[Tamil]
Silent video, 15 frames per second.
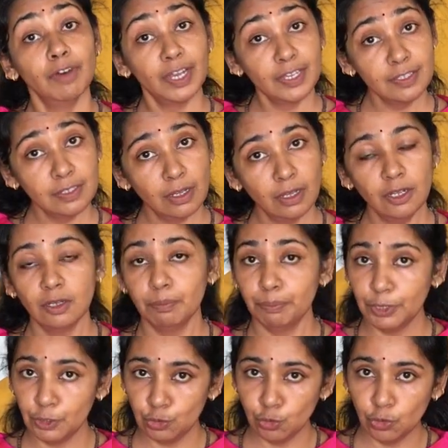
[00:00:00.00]
வயசான
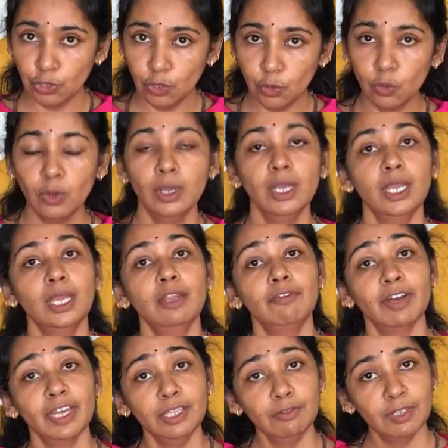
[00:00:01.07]
பெற்றோர்களோ
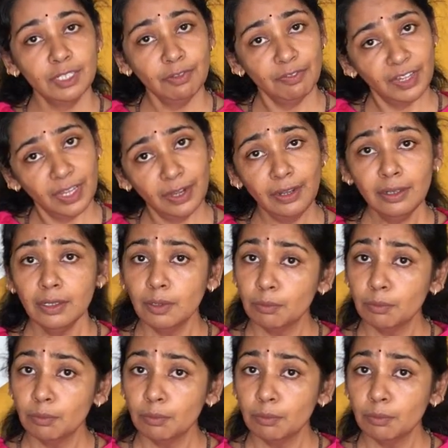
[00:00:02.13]
இல்லை வயது வந்து வேற